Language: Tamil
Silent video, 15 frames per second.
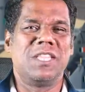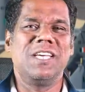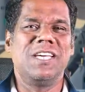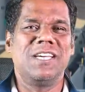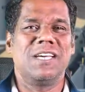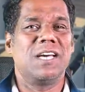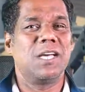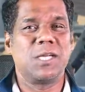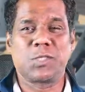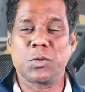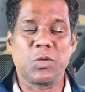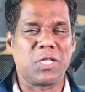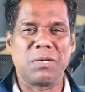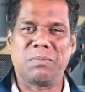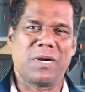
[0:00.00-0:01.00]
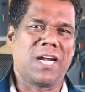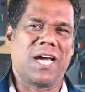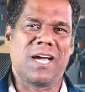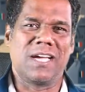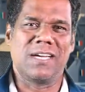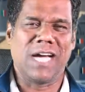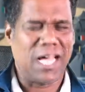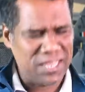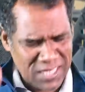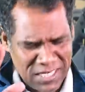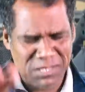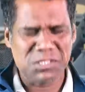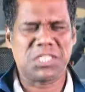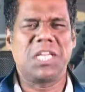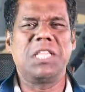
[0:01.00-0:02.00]
வந்து சோதனை பண்ணாங்க
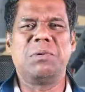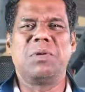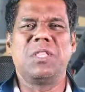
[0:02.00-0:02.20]
அதுலயும் செய்தி